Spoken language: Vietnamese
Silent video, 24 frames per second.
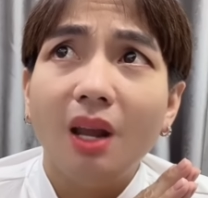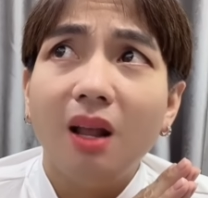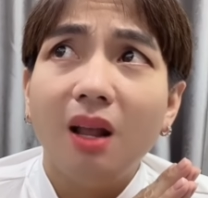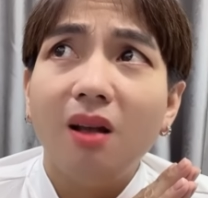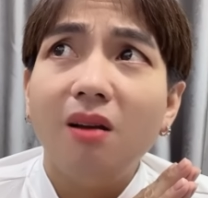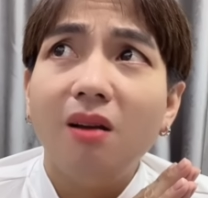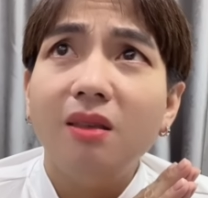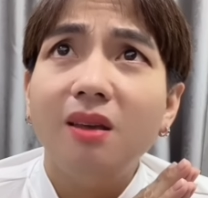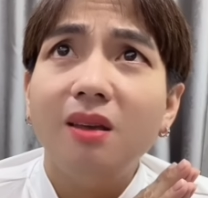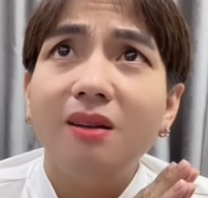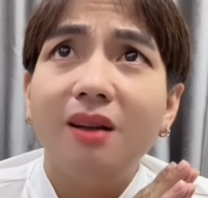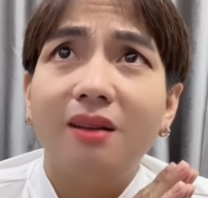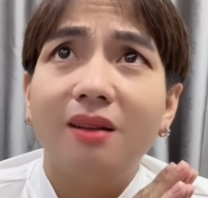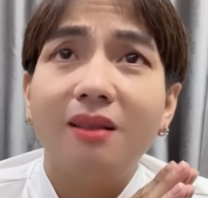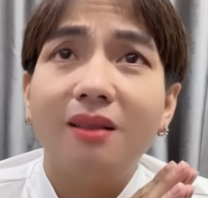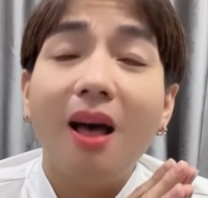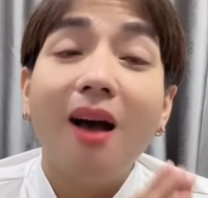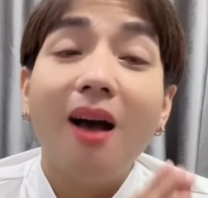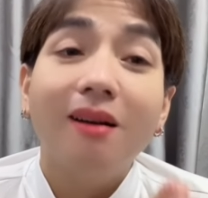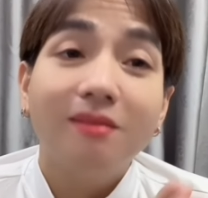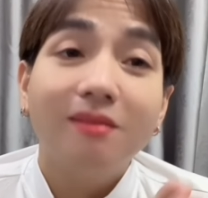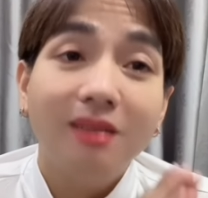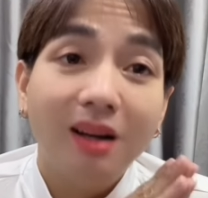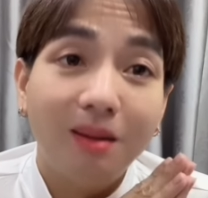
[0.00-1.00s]
coi như là
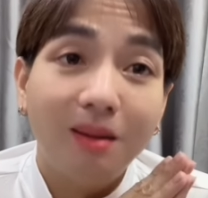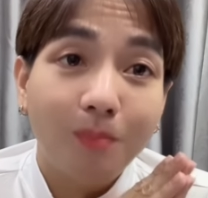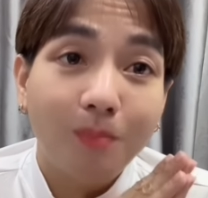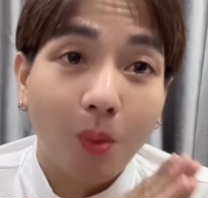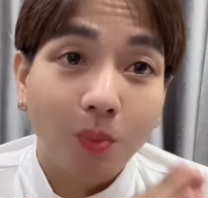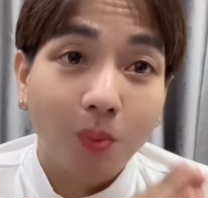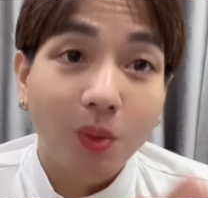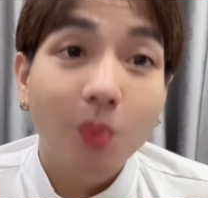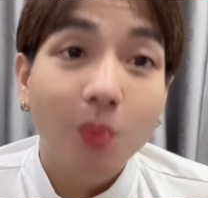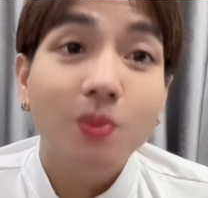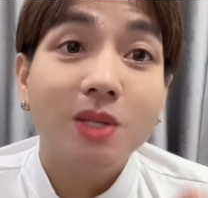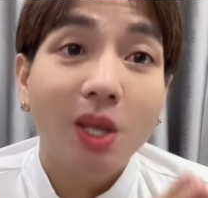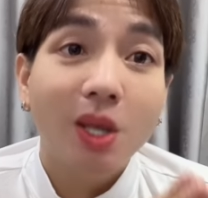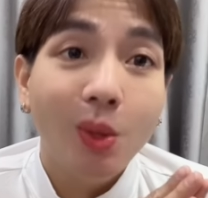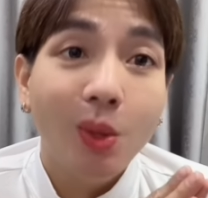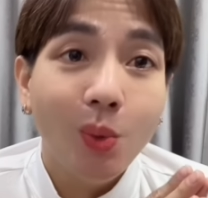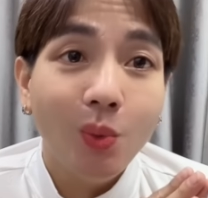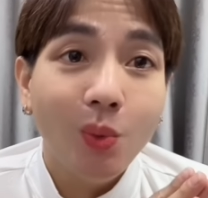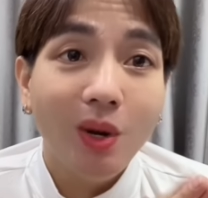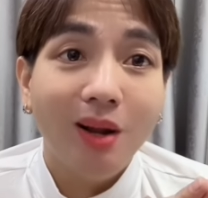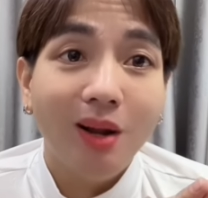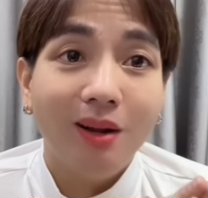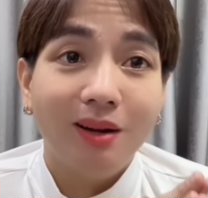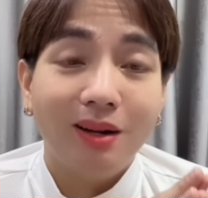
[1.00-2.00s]
thân lên một chút
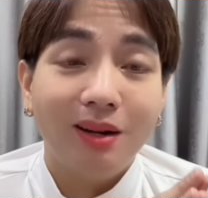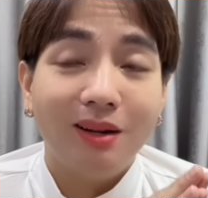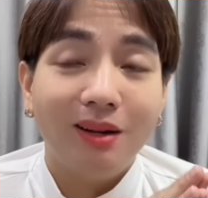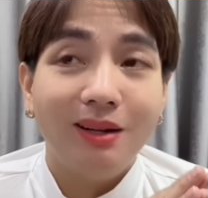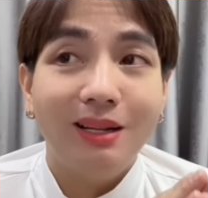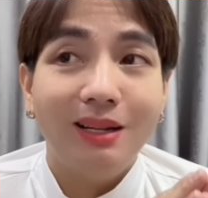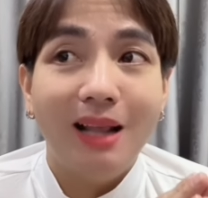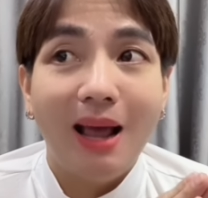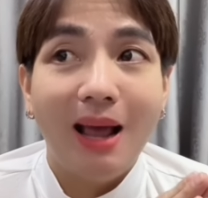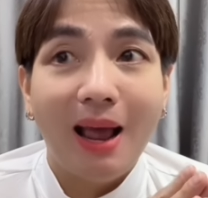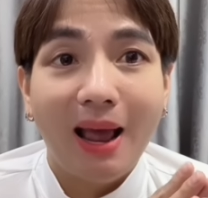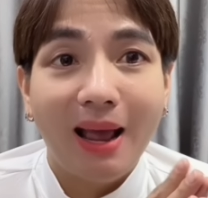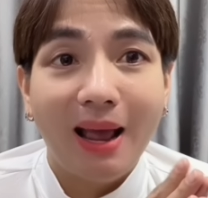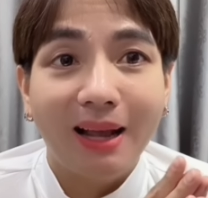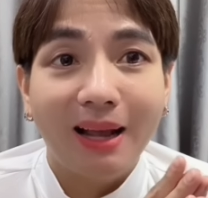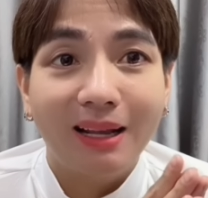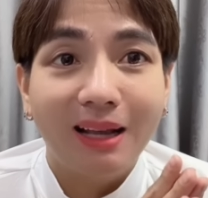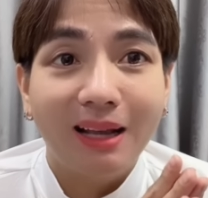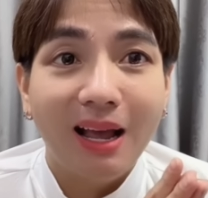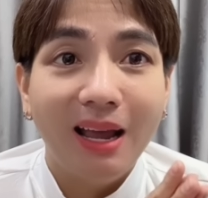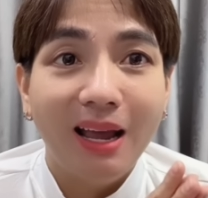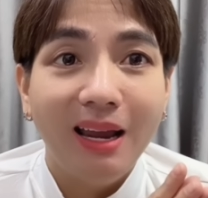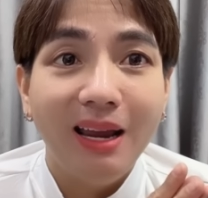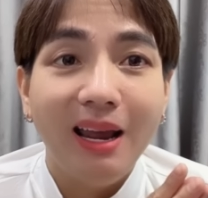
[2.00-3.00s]
xíu đó là
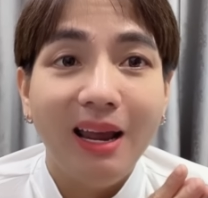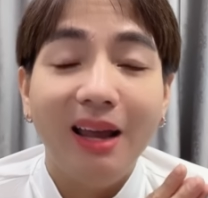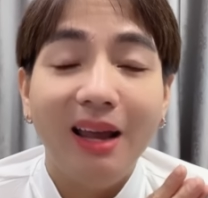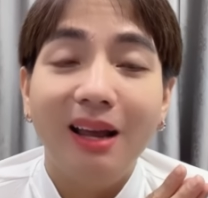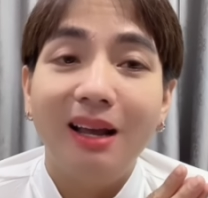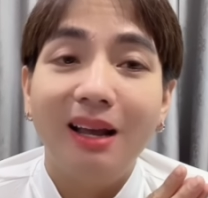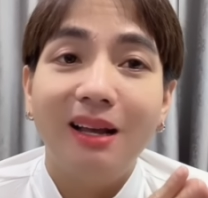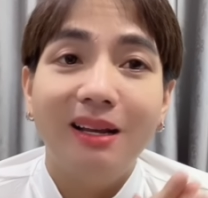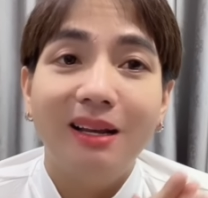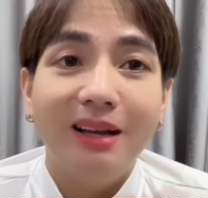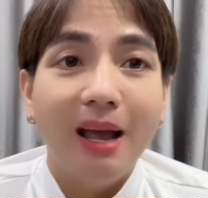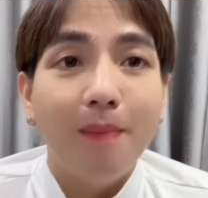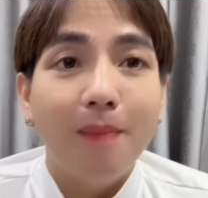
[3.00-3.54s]
cái uh,